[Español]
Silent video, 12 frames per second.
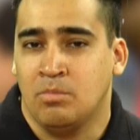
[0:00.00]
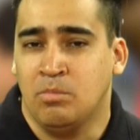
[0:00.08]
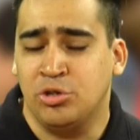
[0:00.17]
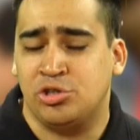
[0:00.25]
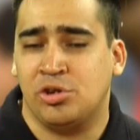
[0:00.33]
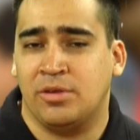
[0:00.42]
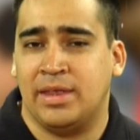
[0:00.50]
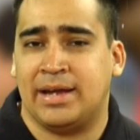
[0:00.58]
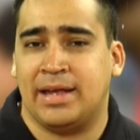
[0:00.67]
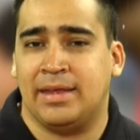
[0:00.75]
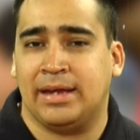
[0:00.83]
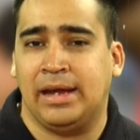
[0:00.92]
Mucho
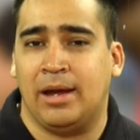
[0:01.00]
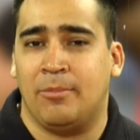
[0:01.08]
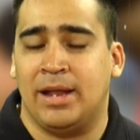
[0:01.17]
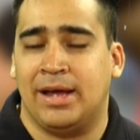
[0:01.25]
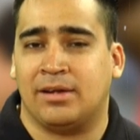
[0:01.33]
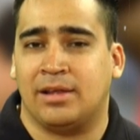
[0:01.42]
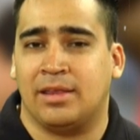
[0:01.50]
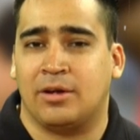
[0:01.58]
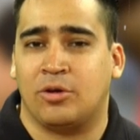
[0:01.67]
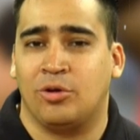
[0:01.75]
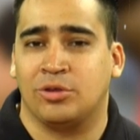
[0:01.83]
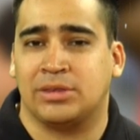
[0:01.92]
deja de qué hablar la
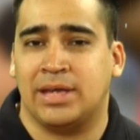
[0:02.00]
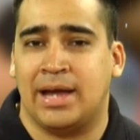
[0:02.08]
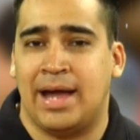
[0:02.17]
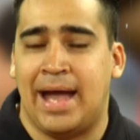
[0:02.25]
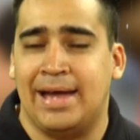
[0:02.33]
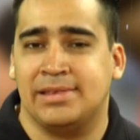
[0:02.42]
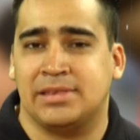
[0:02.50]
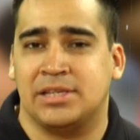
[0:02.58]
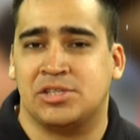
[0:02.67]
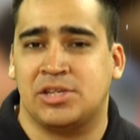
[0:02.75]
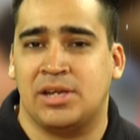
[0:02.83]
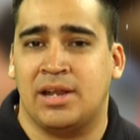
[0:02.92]
derrota
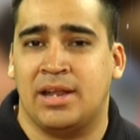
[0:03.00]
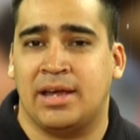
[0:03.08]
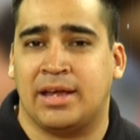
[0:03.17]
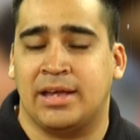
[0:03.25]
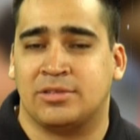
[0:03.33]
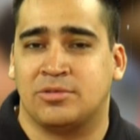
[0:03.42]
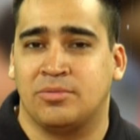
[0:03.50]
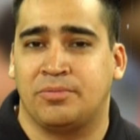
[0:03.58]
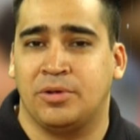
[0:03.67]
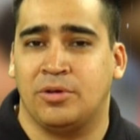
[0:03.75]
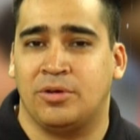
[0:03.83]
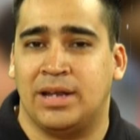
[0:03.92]
ante Chile que
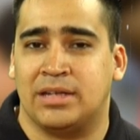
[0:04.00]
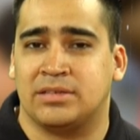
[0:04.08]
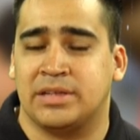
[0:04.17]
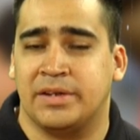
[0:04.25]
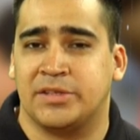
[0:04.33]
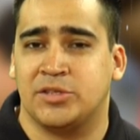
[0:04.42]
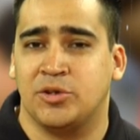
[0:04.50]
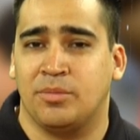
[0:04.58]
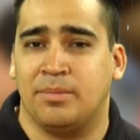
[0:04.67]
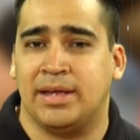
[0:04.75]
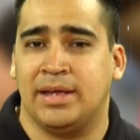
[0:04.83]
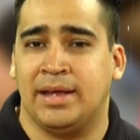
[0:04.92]
sufrió la
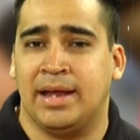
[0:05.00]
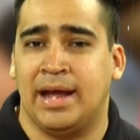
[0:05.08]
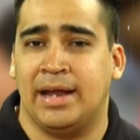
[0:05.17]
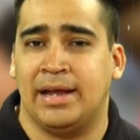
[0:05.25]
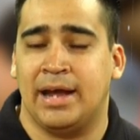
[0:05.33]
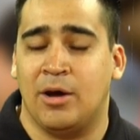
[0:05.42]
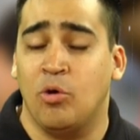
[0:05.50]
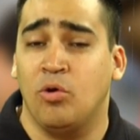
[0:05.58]
selección mexicana.